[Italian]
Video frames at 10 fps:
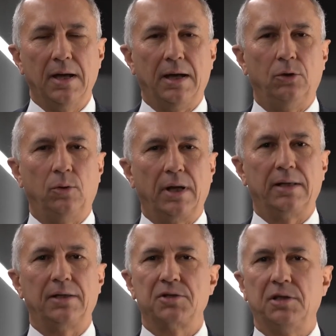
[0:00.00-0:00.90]
hanno un
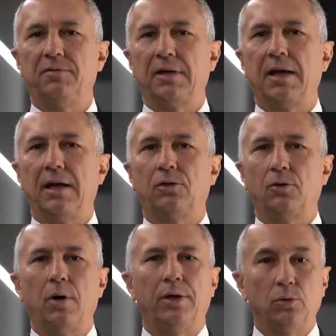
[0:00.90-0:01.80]
grande
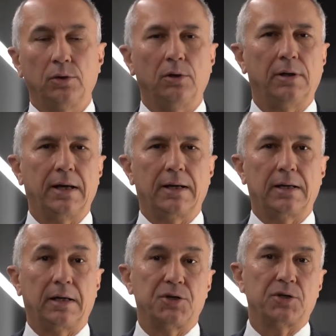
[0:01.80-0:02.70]
significato, aiutano il gara a
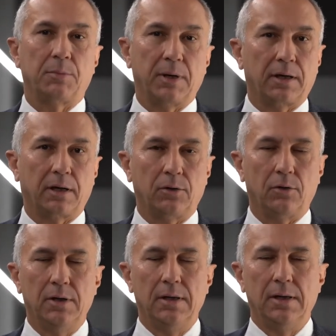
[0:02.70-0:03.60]
crescere ma
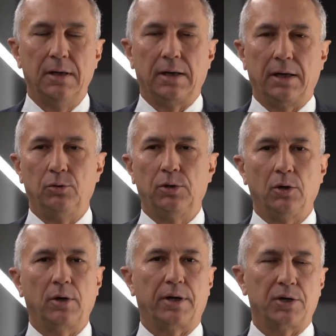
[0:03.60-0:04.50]
credo che
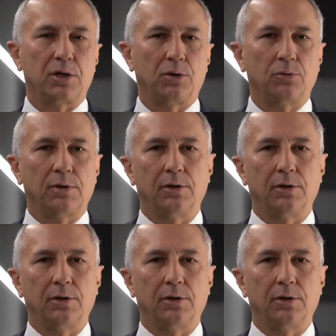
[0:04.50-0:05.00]
aiutino a crescere tutta la